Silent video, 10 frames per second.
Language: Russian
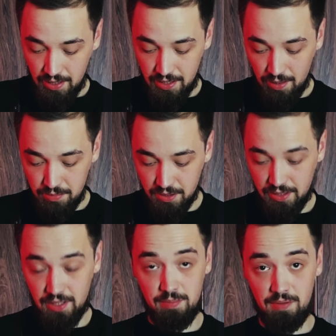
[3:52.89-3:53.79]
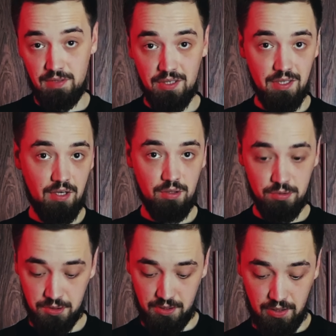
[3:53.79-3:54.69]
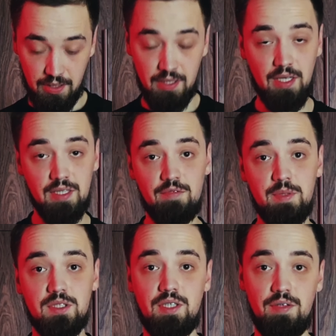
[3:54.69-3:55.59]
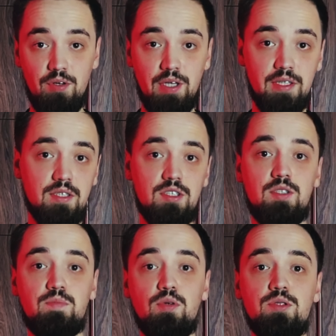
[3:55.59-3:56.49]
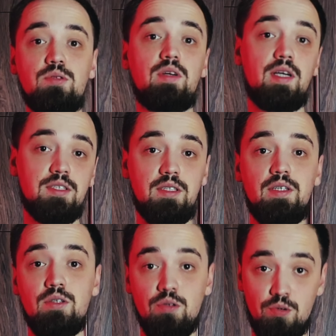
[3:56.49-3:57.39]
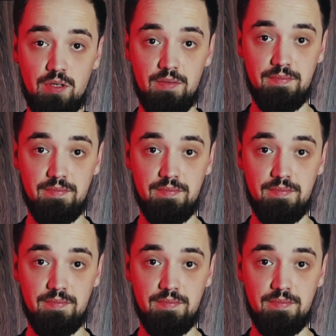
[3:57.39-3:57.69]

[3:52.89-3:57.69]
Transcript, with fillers: Яблоко я добавляю для хруста. Иногда вместо него я также использую красный лук.